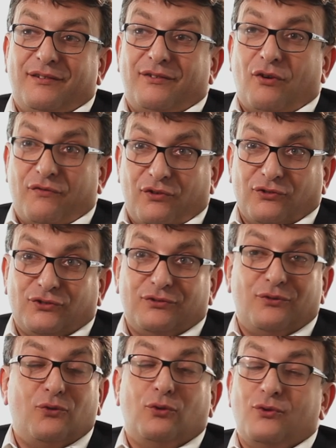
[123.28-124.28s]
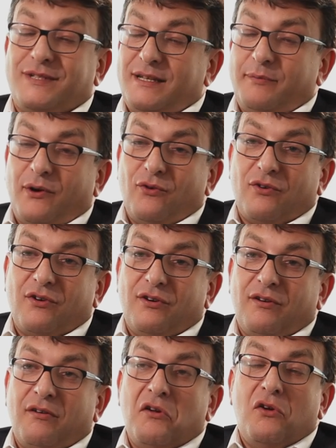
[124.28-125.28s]
en France On ne le sait pas
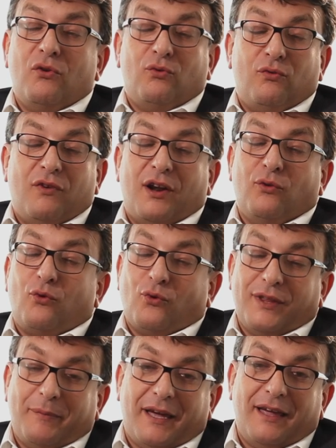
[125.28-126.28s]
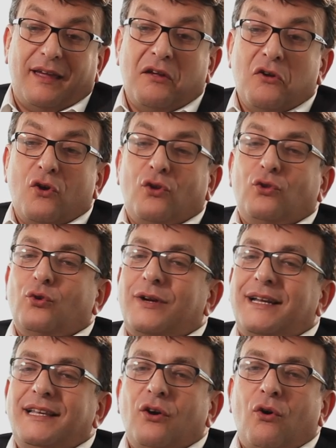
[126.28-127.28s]
encore. Donc voilà, donc on est prêt. Nos
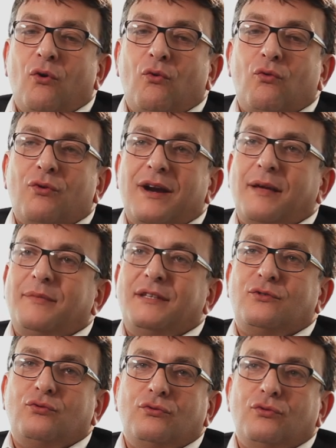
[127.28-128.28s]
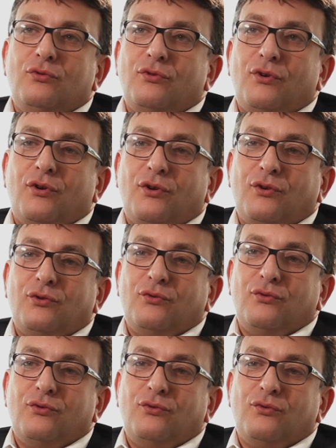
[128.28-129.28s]
clients ont l'habitude
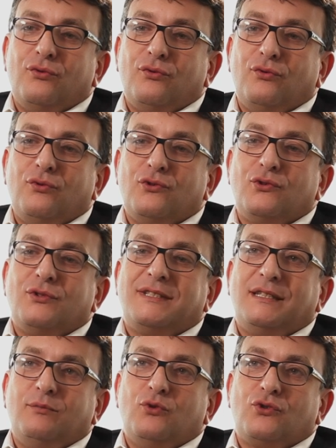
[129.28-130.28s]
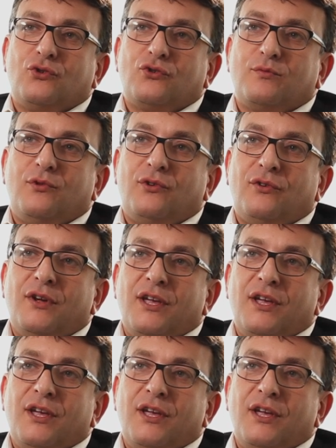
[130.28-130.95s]
de, ce type de changement